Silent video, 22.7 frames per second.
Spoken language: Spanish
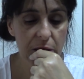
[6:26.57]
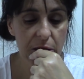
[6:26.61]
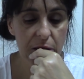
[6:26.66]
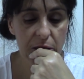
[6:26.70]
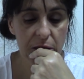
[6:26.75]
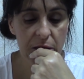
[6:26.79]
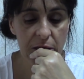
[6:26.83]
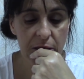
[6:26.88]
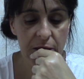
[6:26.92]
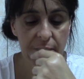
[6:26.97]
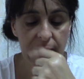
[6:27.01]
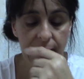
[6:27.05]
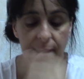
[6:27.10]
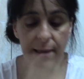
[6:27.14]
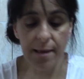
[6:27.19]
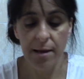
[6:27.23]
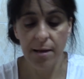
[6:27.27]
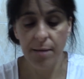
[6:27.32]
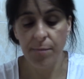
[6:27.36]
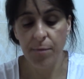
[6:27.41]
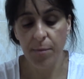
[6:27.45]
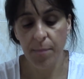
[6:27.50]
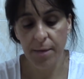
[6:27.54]
Y
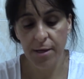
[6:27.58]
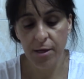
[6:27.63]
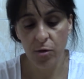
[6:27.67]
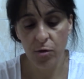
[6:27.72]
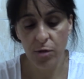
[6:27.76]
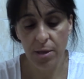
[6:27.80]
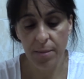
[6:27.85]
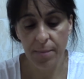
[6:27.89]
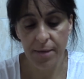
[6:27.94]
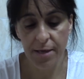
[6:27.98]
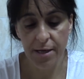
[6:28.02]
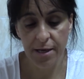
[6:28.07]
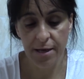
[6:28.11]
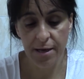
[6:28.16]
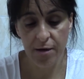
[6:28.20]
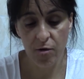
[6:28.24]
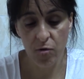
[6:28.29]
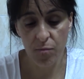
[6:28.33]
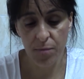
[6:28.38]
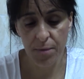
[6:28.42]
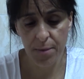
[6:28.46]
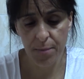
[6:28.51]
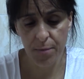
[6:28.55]
nada, mi marido también irá a
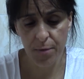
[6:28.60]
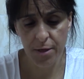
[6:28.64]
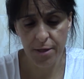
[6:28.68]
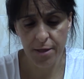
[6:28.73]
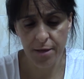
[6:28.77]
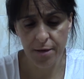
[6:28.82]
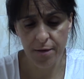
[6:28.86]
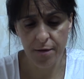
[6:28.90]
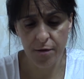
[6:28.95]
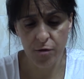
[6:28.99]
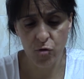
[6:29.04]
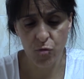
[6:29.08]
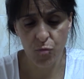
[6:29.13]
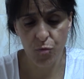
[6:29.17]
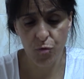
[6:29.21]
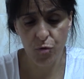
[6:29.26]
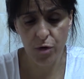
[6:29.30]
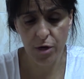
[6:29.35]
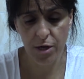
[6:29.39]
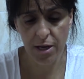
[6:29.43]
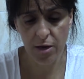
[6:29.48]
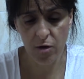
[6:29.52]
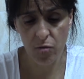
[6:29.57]
comprar por la tarde,
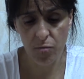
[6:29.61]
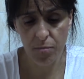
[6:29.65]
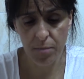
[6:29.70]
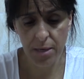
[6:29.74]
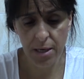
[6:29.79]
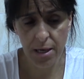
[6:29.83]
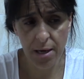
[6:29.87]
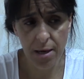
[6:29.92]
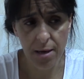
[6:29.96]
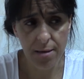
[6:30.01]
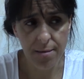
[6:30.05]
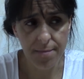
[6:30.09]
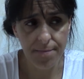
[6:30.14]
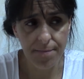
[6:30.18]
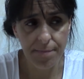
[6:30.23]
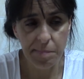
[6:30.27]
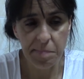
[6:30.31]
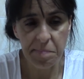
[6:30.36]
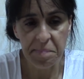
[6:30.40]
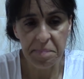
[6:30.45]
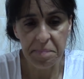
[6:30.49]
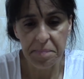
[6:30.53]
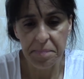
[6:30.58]
supongo que irá con mi hija.
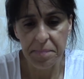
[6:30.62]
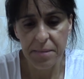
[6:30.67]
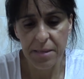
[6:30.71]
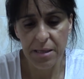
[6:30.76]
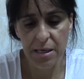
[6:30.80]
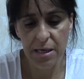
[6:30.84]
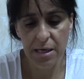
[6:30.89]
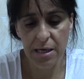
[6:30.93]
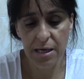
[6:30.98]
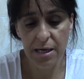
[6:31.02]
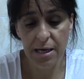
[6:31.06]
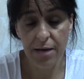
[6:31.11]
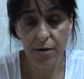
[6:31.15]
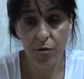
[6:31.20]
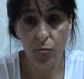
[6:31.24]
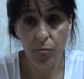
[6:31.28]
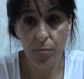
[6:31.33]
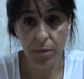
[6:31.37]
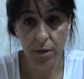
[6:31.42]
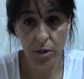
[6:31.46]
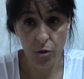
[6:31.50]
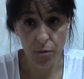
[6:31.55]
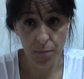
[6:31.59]
Y haré
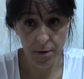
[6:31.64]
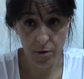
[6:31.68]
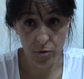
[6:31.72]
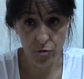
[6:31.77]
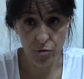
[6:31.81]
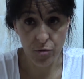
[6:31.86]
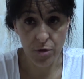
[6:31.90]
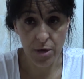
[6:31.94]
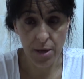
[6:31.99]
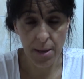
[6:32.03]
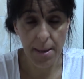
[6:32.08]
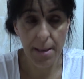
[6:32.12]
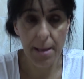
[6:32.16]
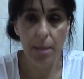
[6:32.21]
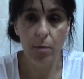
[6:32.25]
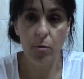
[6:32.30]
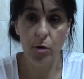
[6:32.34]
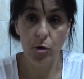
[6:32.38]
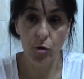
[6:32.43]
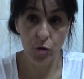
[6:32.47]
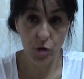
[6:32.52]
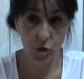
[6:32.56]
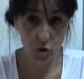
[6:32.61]
un vídeo para otro canal,
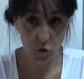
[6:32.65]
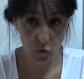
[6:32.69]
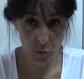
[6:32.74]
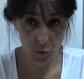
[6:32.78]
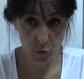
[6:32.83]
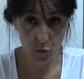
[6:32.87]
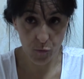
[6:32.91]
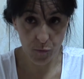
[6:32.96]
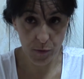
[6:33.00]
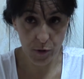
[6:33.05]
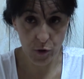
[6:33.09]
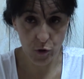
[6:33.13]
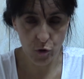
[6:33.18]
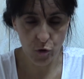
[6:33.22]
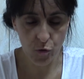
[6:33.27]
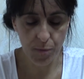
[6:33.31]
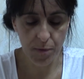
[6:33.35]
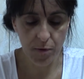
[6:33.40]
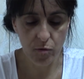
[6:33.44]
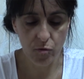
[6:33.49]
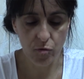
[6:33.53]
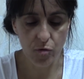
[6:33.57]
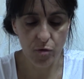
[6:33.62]
aunque hoy he subido un vídeo yo
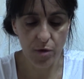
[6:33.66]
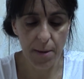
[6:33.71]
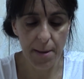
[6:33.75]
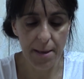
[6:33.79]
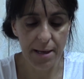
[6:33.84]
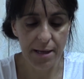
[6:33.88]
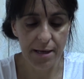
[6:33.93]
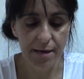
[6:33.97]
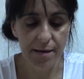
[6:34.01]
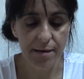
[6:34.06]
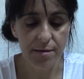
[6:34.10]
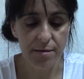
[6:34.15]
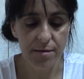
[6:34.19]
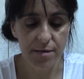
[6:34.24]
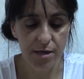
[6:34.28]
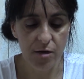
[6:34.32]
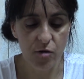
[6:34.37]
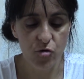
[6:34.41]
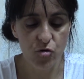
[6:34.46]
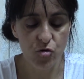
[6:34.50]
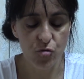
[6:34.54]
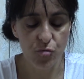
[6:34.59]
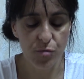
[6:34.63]
para otro canal ya, ya
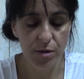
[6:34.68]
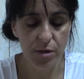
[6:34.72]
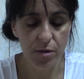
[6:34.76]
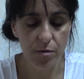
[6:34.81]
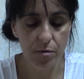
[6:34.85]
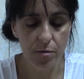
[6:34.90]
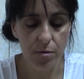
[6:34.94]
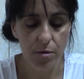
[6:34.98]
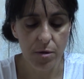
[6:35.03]
lo he subido.